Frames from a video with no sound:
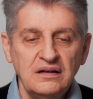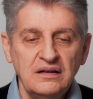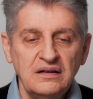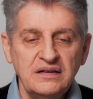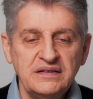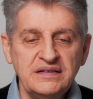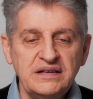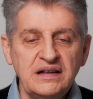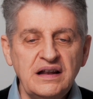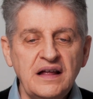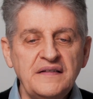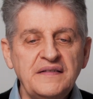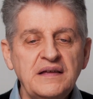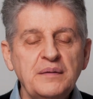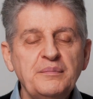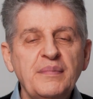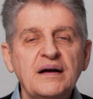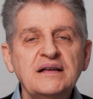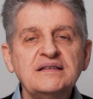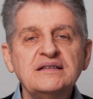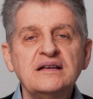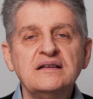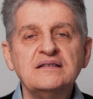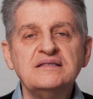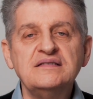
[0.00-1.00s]
S'il n'était pas
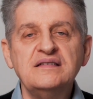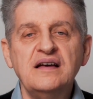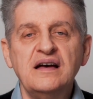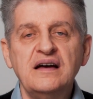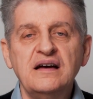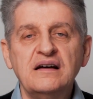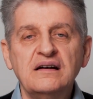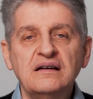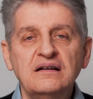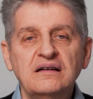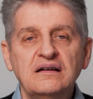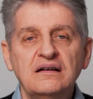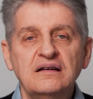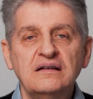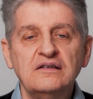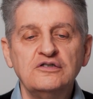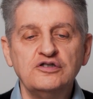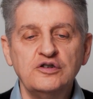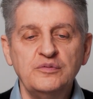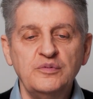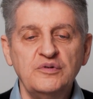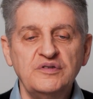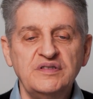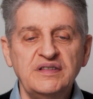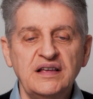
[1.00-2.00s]
sincère, je
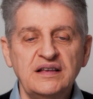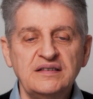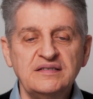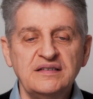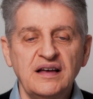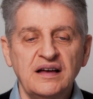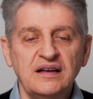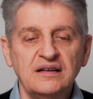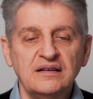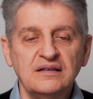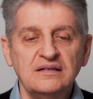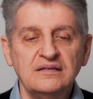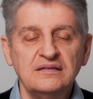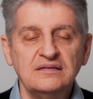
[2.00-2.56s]
me taisais.